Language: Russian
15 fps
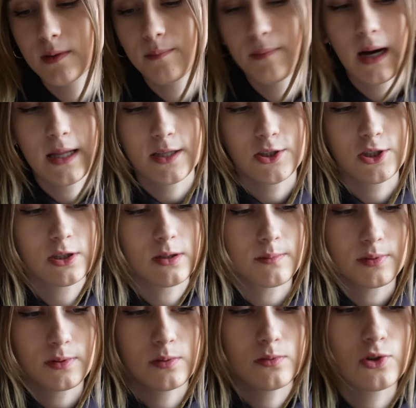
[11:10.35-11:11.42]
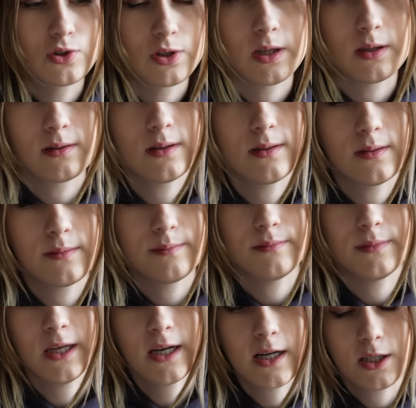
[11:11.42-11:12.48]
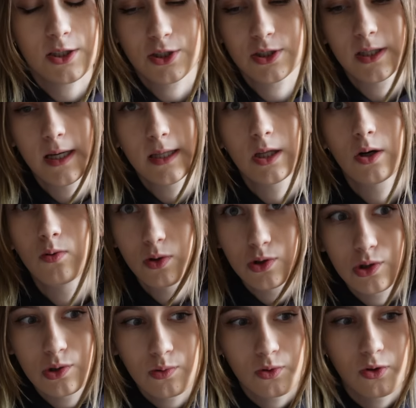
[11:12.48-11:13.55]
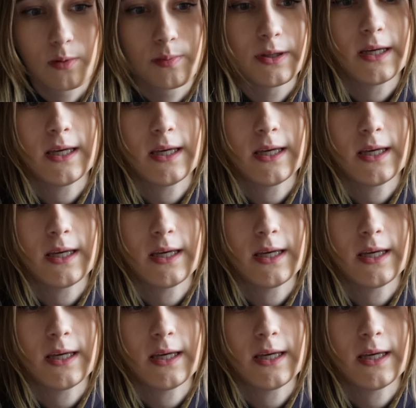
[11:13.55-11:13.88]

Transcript: баночки, потому что мне кажется, это очень удобно.